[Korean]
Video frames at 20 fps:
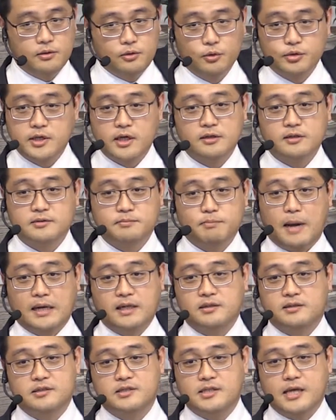요새는
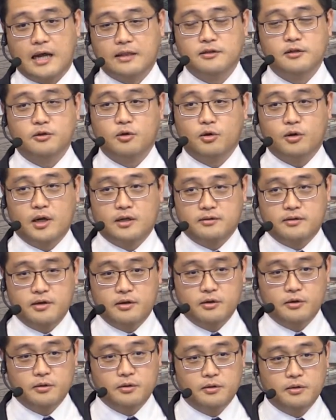많이 듣지 않는 것
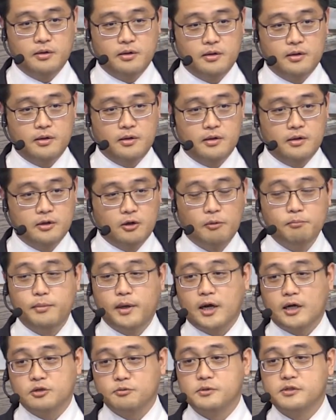같아요.
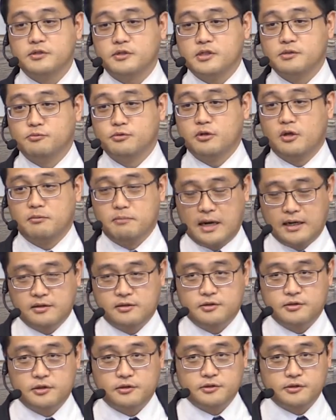연배가 좀 있으신 분들은 많이
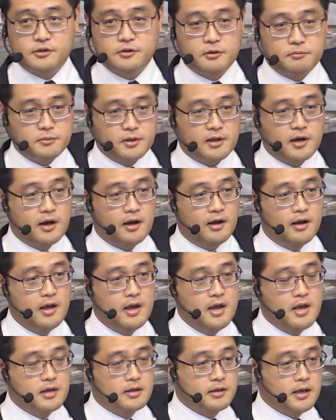들으셨을 겁니다.
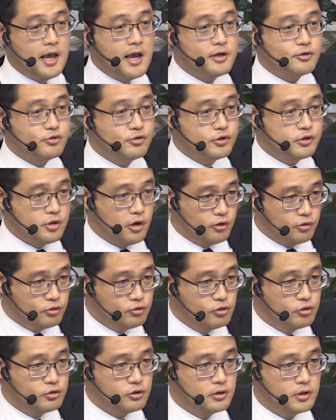예수
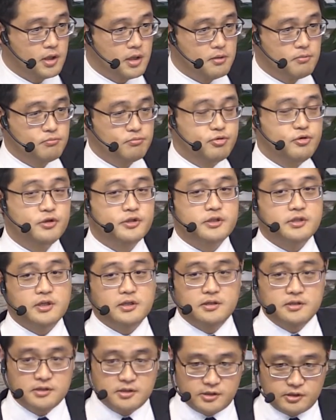천국,
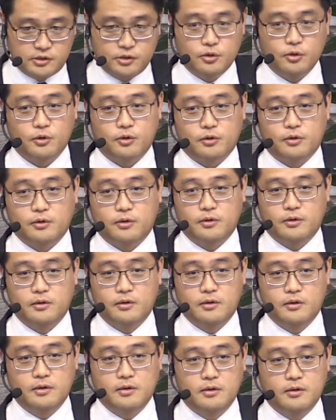불신 지옥.
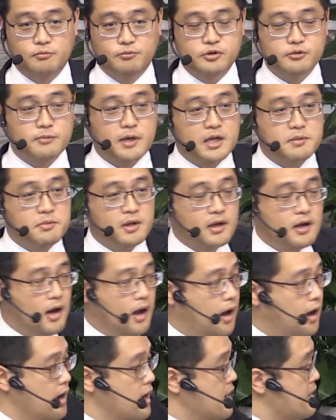무슨
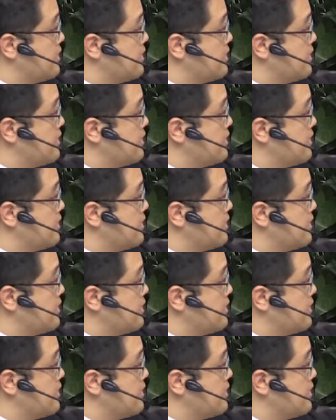말입니까?